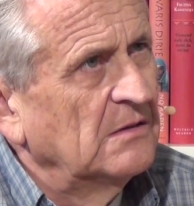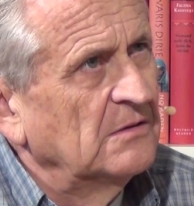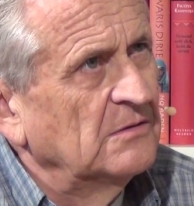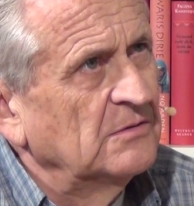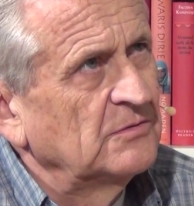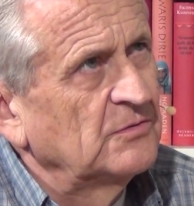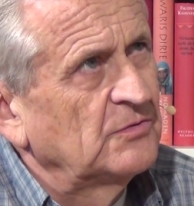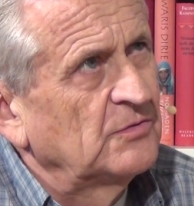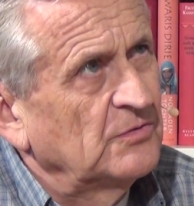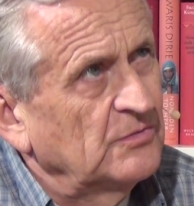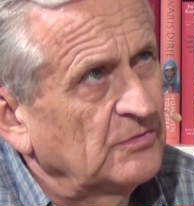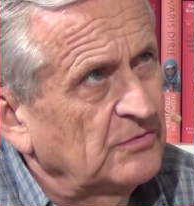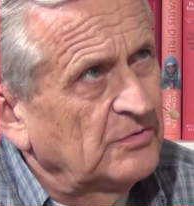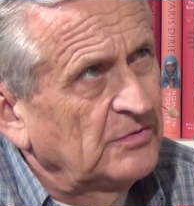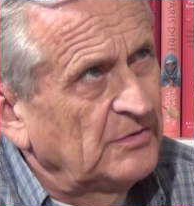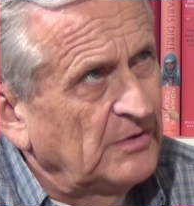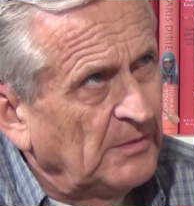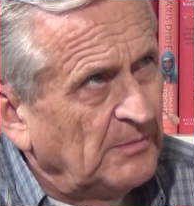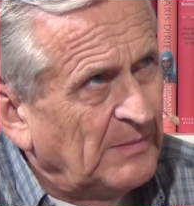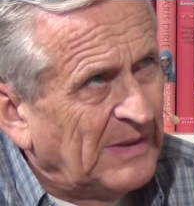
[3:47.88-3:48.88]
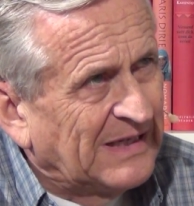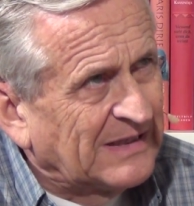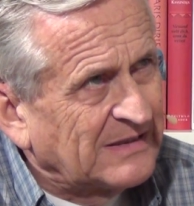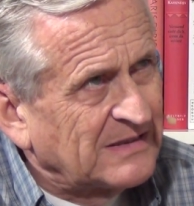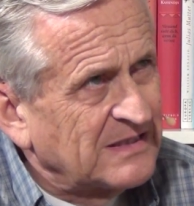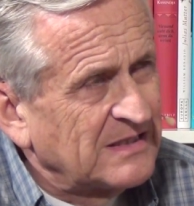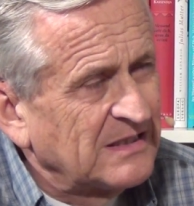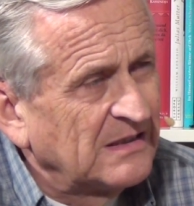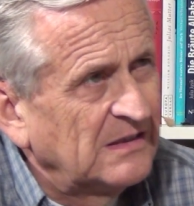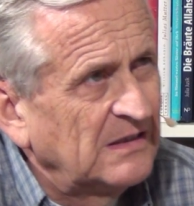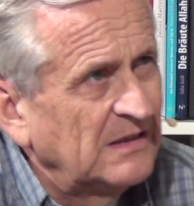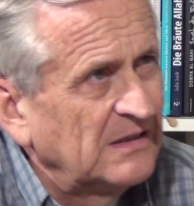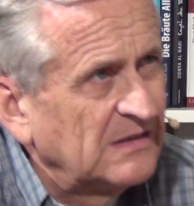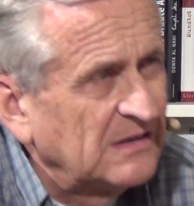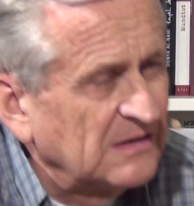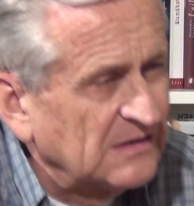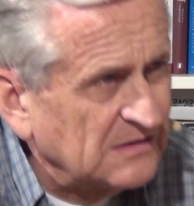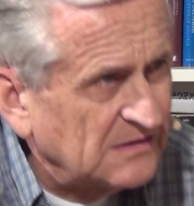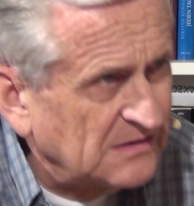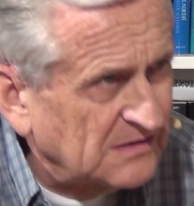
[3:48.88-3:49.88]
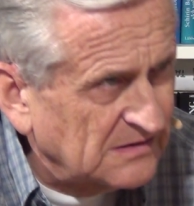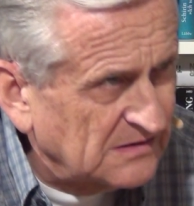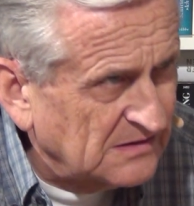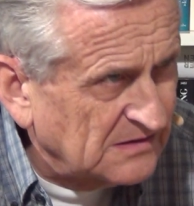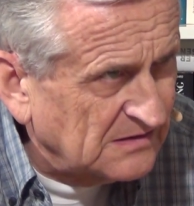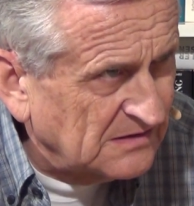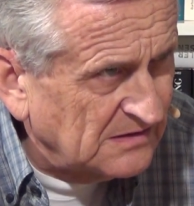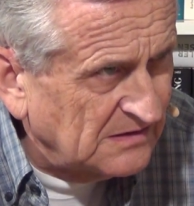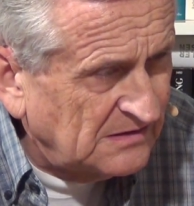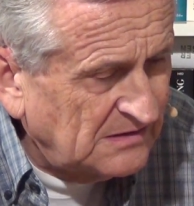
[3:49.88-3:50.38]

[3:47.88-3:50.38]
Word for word: und, und die Mehrzahl der, der,